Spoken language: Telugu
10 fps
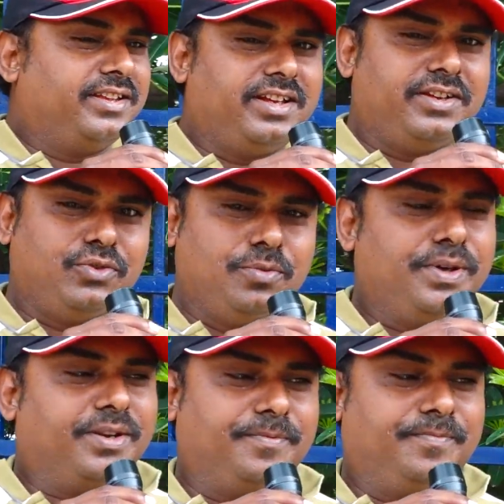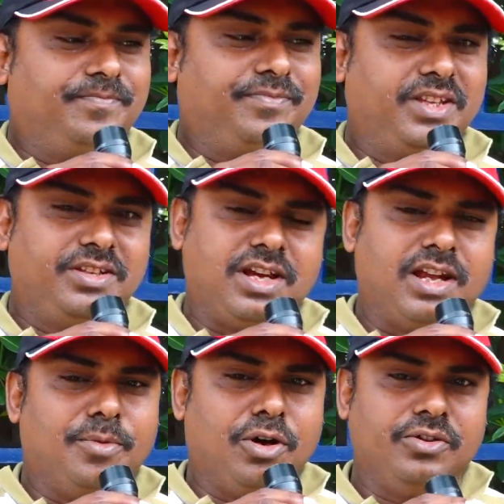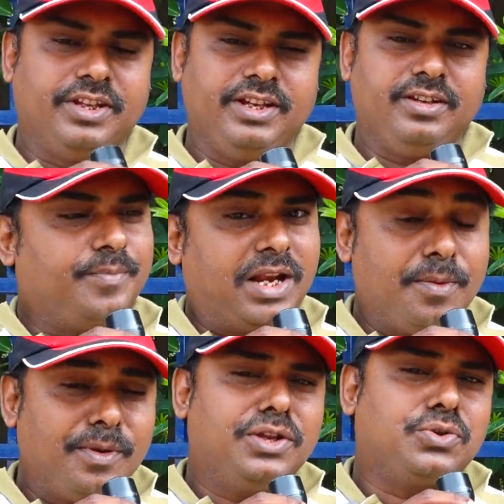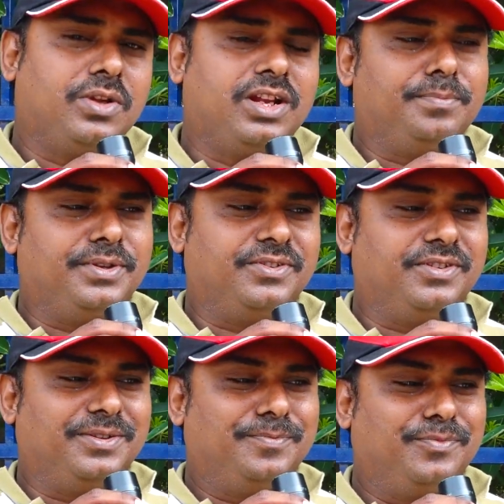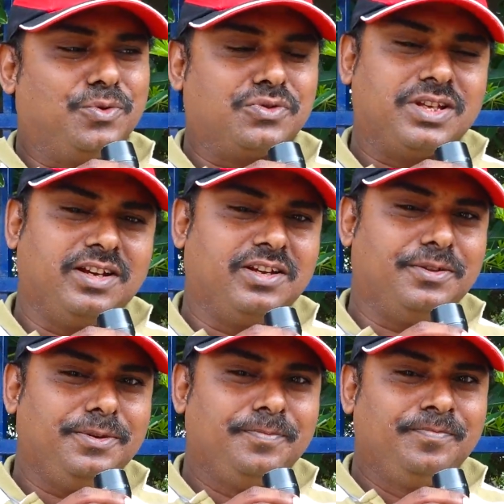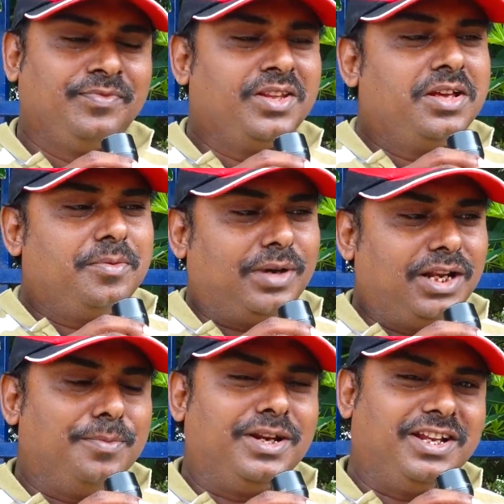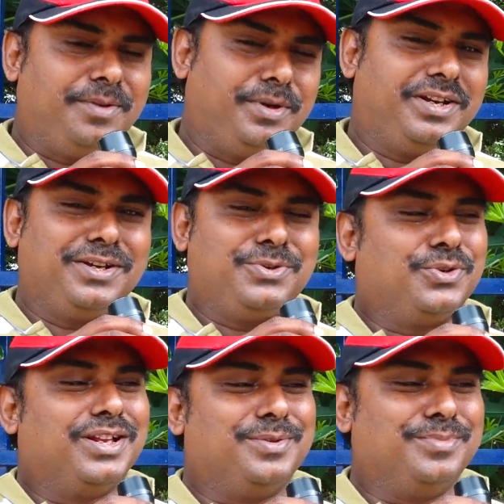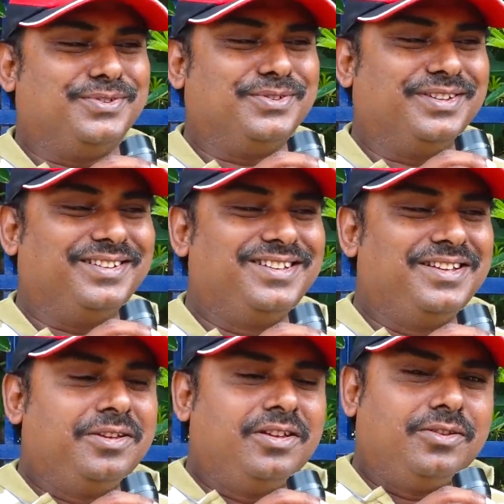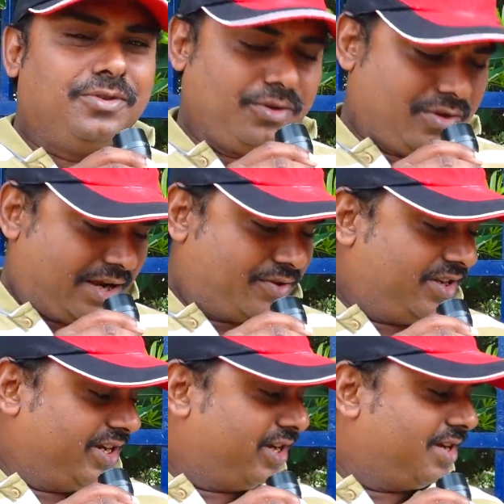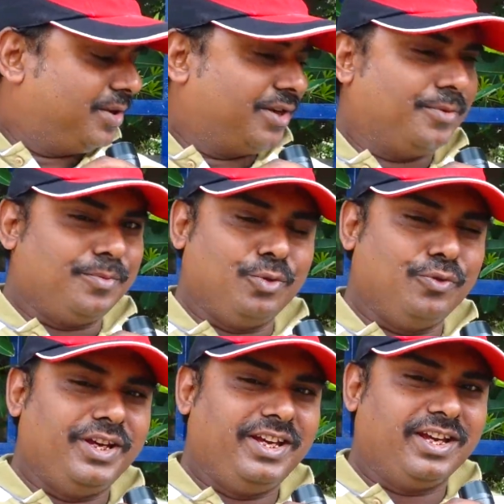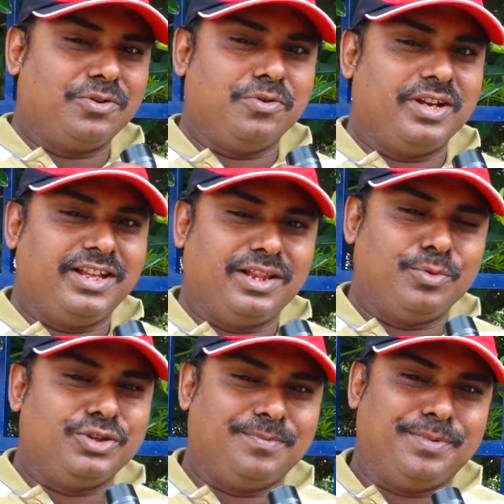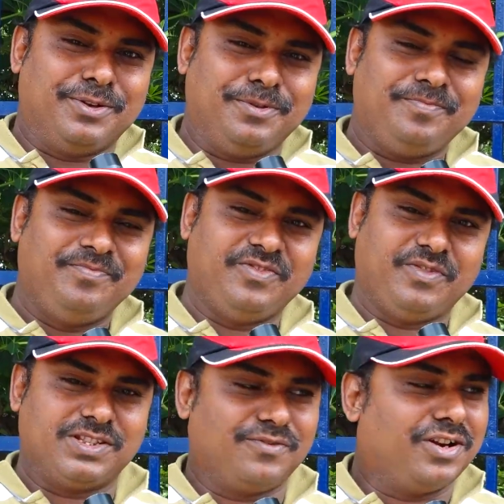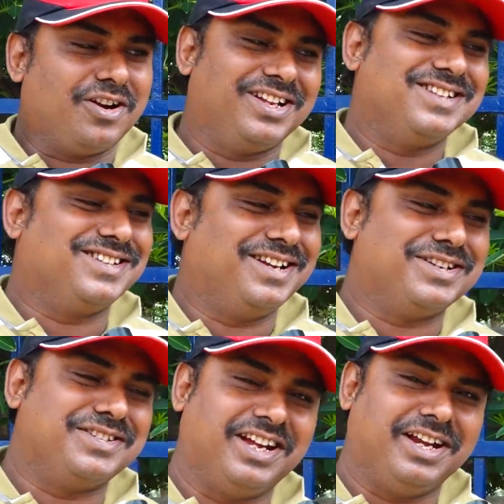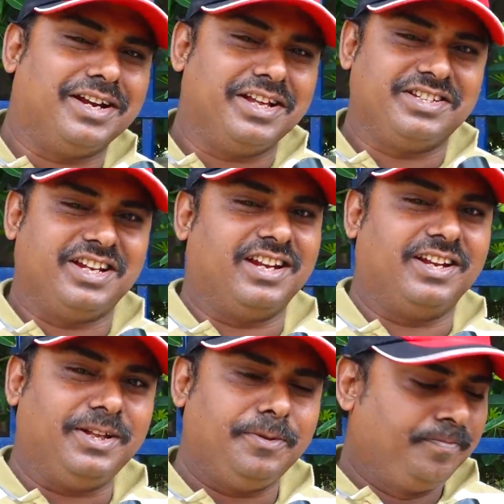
అయితే సూపర్ చాలా బాగుంది మళ్ళీ మళ్ళీ చూడాలనిపిస్తుంది ఒకసారి కాదు మళ్ళీ మళ్ళీ రిపీటెడ్గా చూడాలనిపిస్తుంది సో యాక్చువల్గా మనం మూవీ అనుకుంటే ఇంతకుముందు చెప్పాను ఫస్ట్ ఆఫ్ ఆల్ ఆడియన్స్ని ఎంటర్ ఎంటర్టైన్ చేయాలని